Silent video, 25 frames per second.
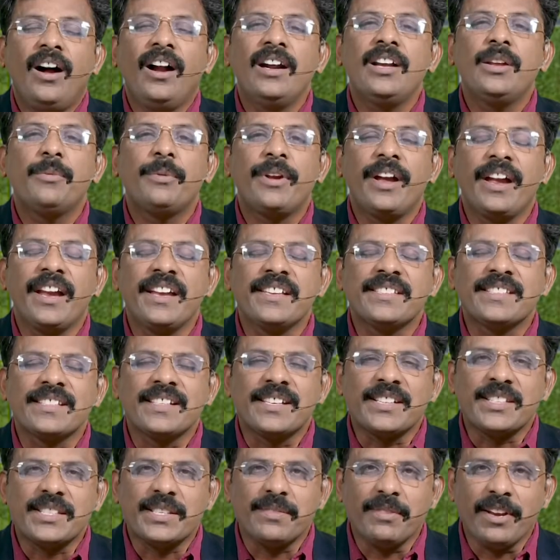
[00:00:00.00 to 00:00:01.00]
ஆண்டு இயேசு
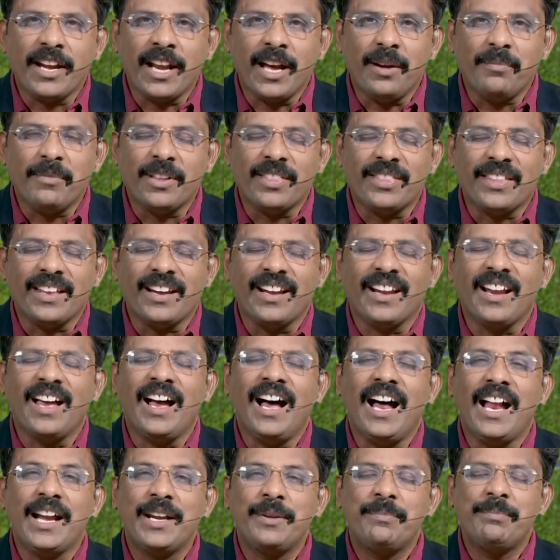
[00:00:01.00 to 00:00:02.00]
கிறிஸ்துவின் நாமத்தில்
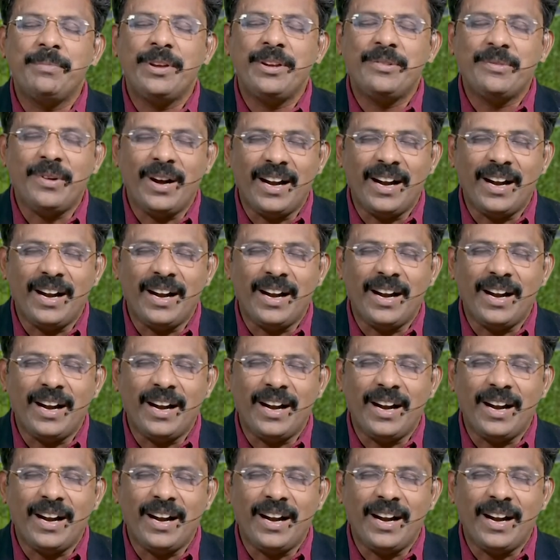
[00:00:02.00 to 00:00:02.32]
அன்பின்